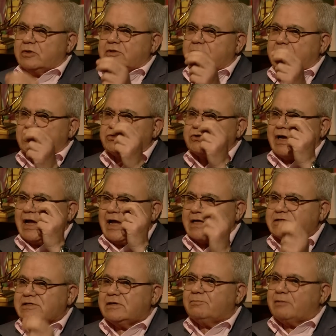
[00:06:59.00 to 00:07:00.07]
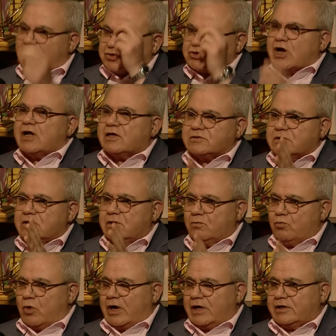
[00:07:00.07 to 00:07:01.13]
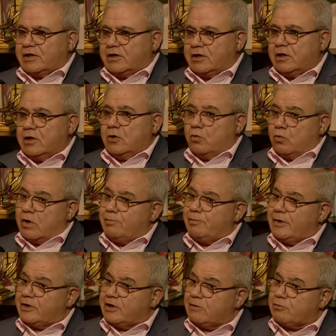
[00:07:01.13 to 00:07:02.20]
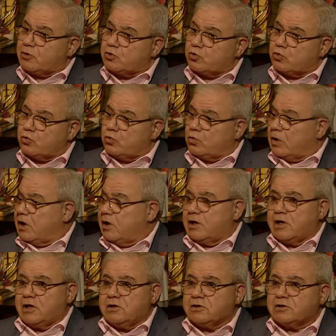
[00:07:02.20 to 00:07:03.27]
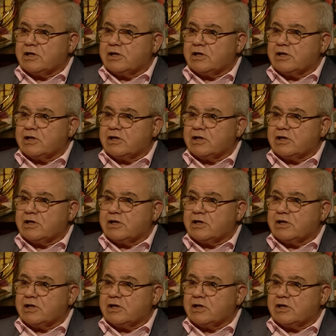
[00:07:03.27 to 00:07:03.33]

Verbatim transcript: تنشا احزاب لاشخاص م. معينه والباقيين بده يكونوا حقيقه هن